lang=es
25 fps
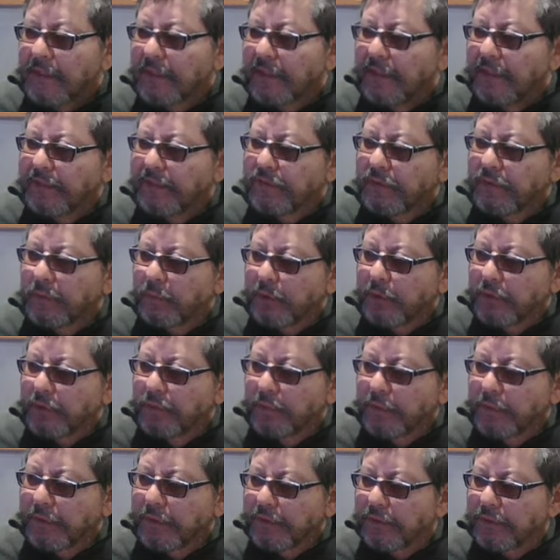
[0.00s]
Esto por
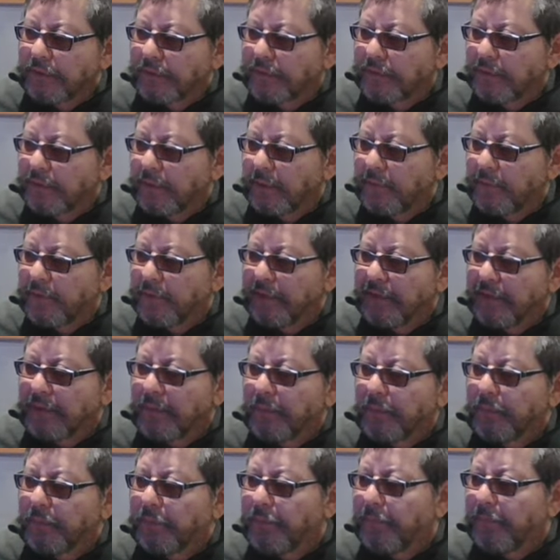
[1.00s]
supuesto es
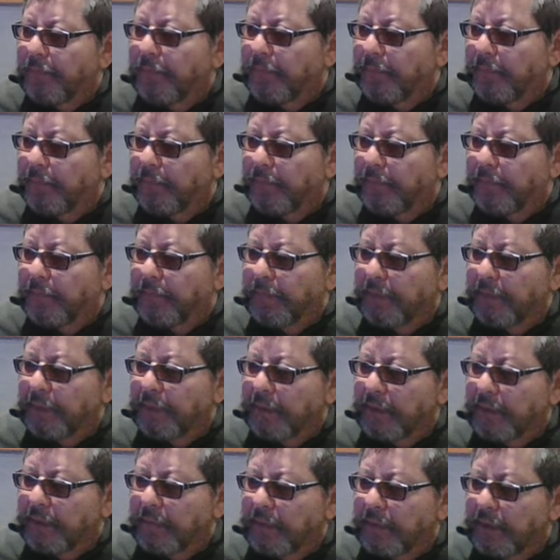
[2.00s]
solamente
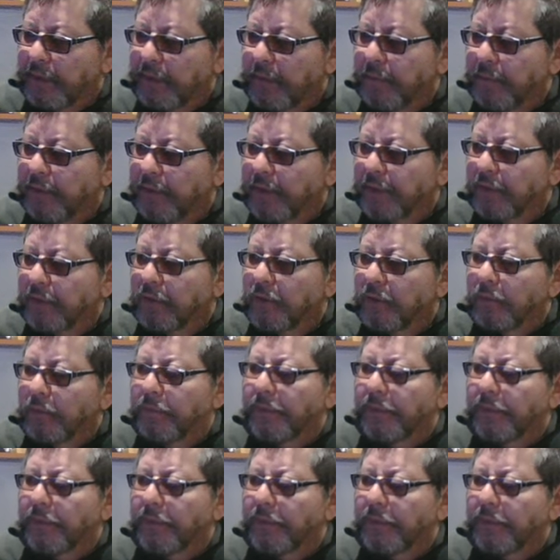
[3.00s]
para ver el video o